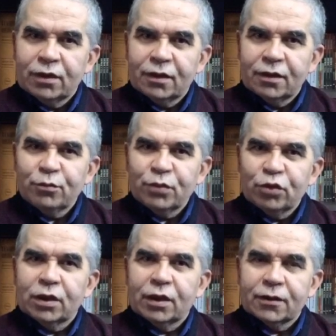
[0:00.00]
olanlardan
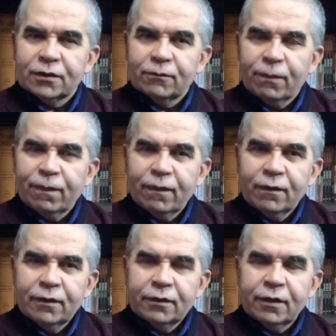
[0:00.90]
biri olarak
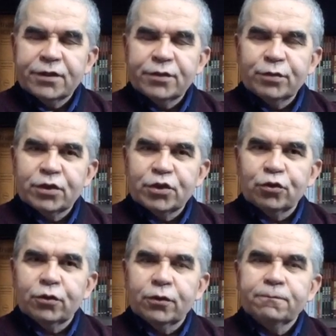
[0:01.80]
karşımıza
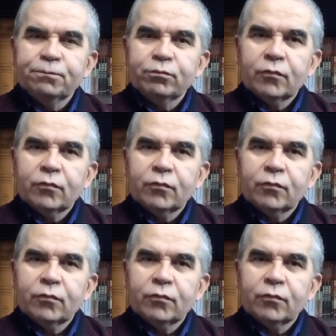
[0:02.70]
çıkıyor.